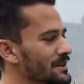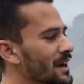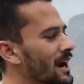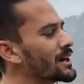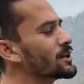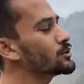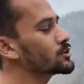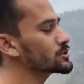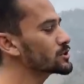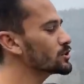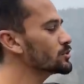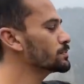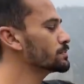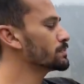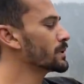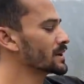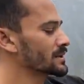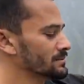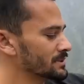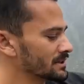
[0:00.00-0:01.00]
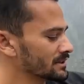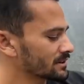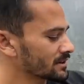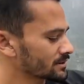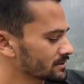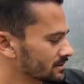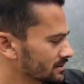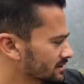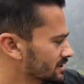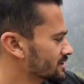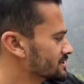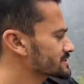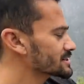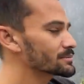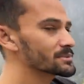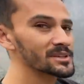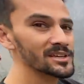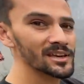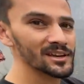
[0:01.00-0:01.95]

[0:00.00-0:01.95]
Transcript: गाड़ी उसके बाद मैंने खर्चा भी किया